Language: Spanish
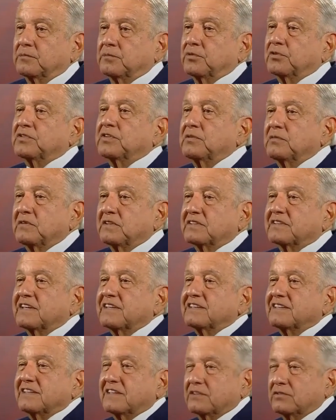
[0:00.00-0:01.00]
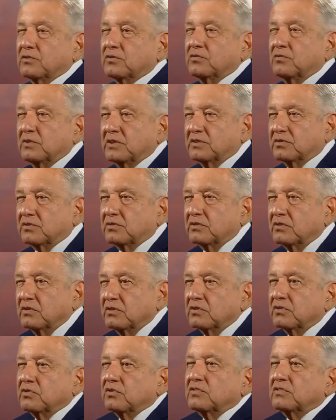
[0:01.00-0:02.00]
posibles candidatos nuestros,
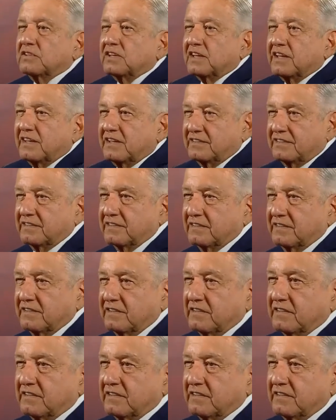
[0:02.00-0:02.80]
son tres